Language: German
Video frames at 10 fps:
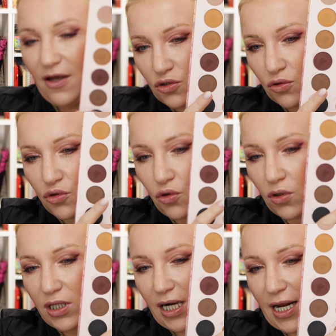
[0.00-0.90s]
so einen
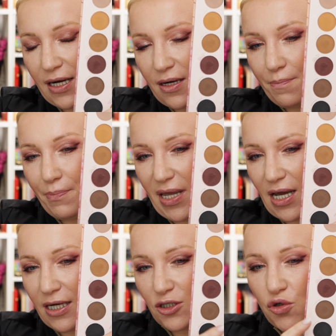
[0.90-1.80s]
dunklen
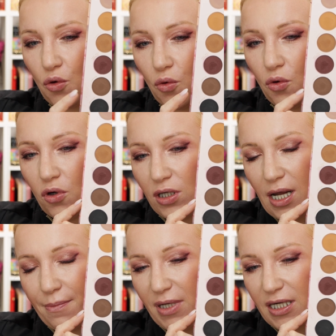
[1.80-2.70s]

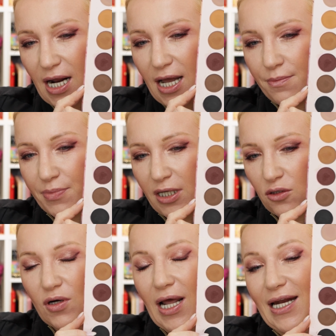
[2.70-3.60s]
Bärenton mit
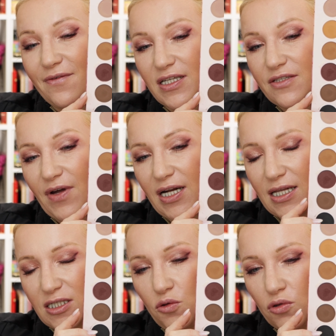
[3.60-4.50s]
reinbringt oder etwas
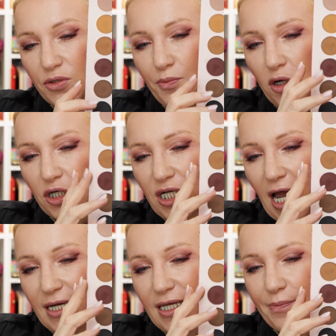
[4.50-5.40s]

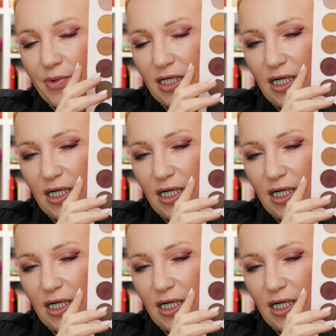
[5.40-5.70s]
Variationsmöglichkeit gibt.